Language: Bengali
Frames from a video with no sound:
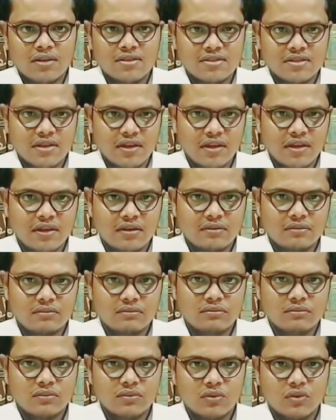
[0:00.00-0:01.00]
আজকের
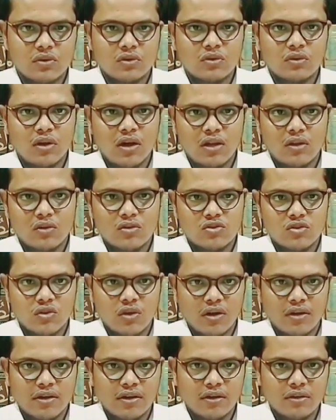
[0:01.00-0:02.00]
উক্ত
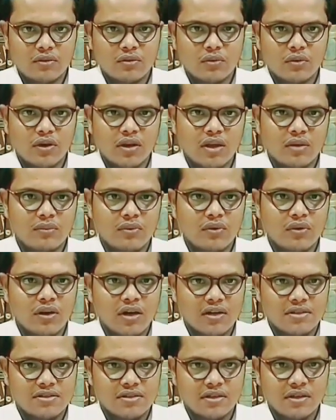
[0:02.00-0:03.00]
আলোচনাটি দূরে এবং
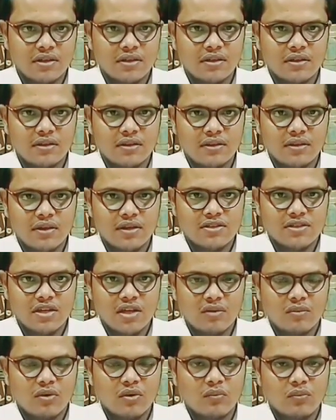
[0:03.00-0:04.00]
কাছে
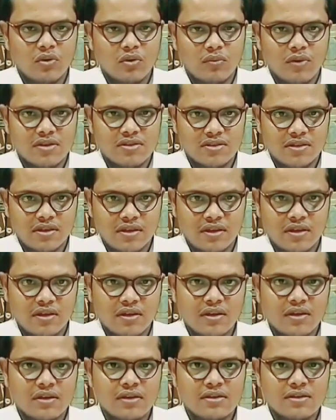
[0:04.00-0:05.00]
দেশে এবং প্রবাসী
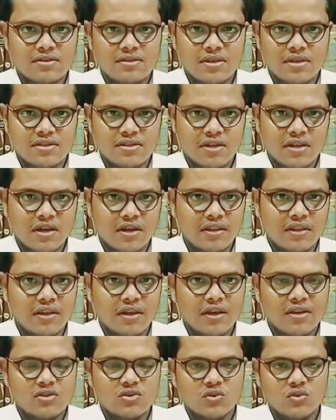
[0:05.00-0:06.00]
যে যেখান
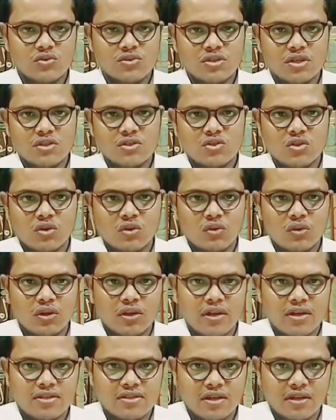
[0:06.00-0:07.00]
থেকে শুনছেন
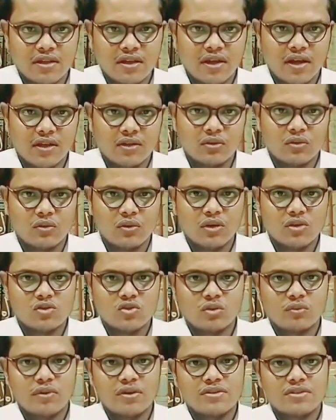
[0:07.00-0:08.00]
সকলকে জানাই আন্তরিক
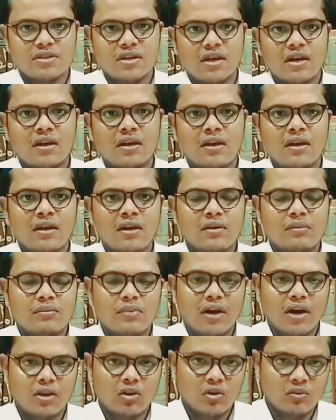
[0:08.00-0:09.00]
শুভেচ্ছা
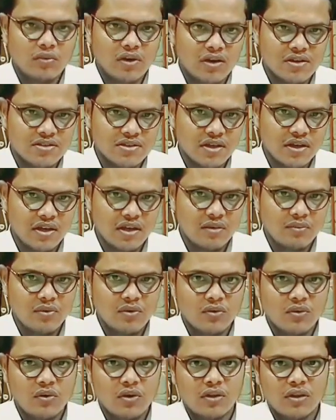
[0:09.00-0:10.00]
ভালোবাসা
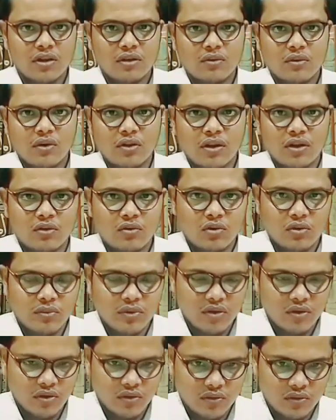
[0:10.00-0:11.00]
এবং অনেক অনেক
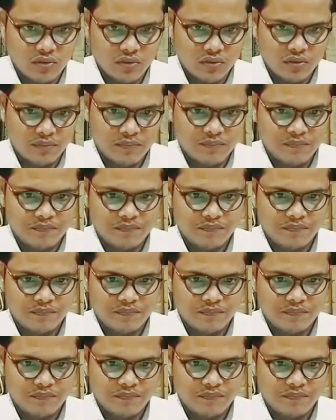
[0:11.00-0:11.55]
অভিনন্দন